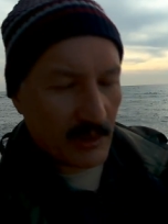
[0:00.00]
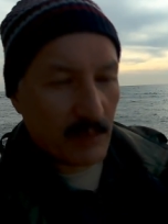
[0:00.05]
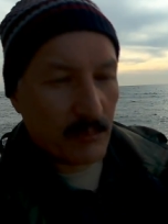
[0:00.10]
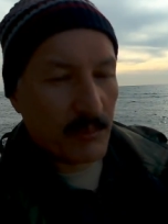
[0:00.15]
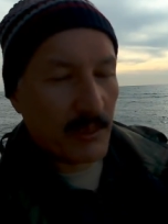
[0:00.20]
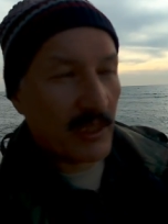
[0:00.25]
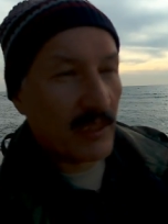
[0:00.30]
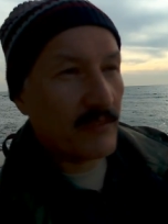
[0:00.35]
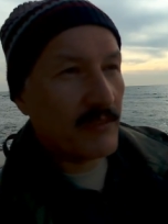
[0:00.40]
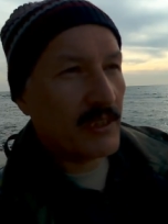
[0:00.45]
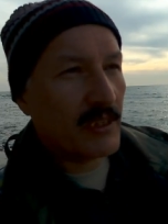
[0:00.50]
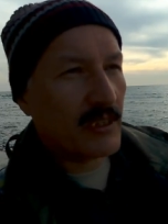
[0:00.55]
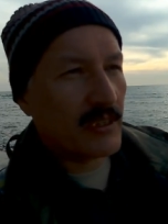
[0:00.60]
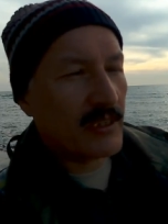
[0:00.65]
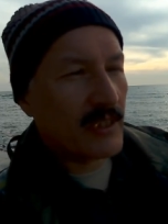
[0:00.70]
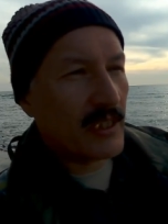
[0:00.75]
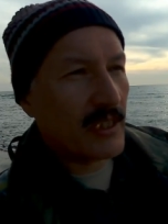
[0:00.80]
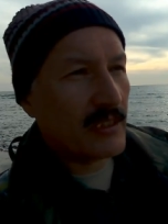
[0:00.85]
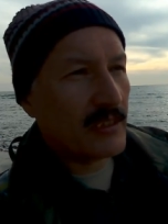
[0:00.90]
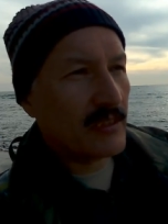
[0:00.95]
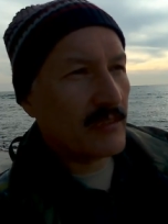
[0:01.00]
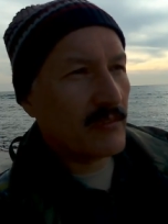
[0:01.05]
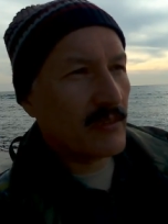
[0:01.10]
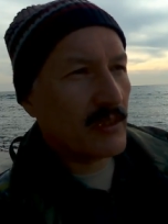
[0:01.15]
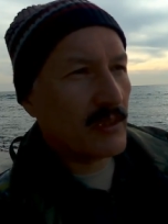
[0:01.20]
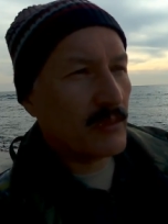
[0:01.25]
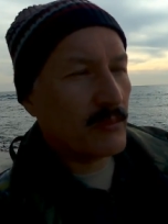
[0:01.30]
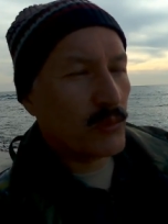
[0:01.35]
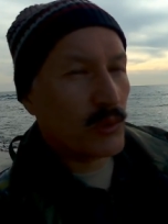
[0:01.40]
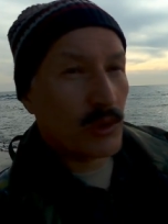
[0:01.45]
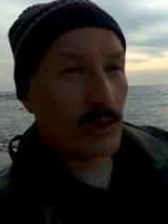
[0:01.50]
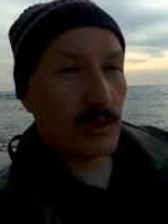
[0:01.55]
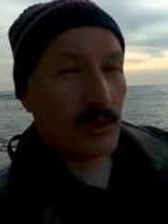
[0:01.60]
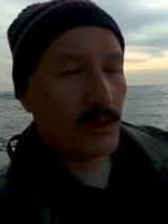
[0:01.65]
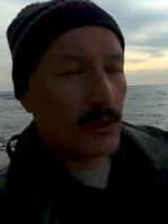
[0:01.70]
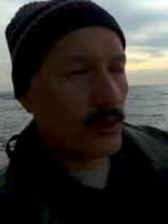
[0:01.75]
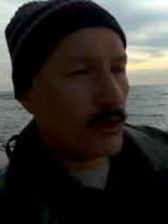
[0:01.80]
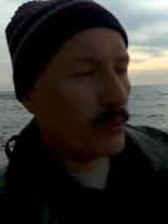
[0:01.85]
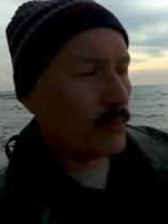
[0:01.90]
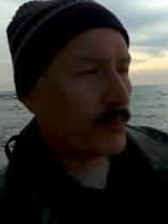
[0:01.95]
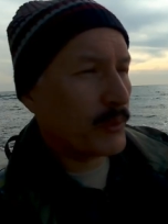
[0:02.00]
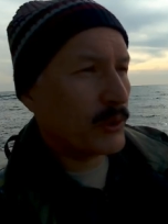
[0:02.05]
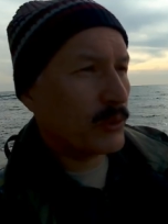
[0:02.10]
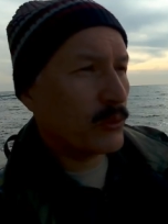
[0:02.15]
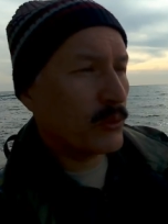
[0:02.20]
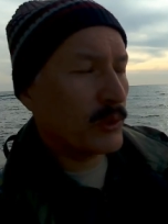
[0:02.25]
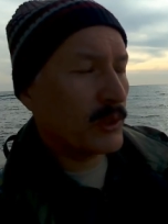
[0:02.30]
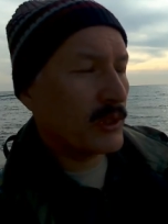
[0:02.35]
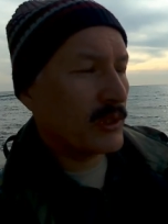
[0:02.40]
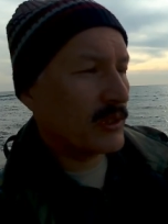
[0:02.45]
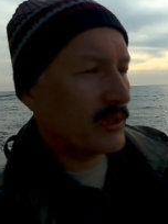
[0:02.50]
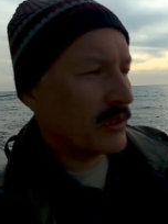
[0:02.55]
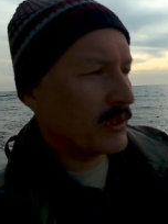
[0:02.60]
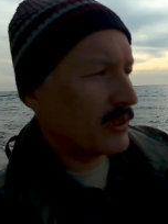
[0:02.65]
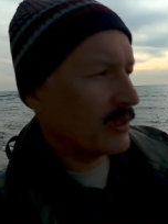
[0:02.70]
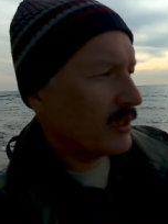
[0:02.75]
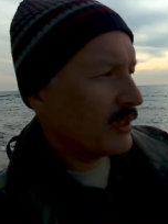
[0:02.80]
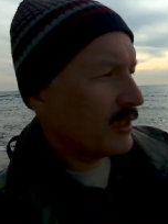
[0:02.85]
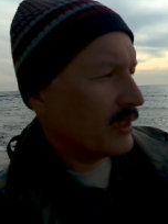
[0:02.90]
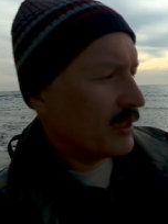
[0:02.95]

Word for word: где-то половина третьего, может к трем подходит.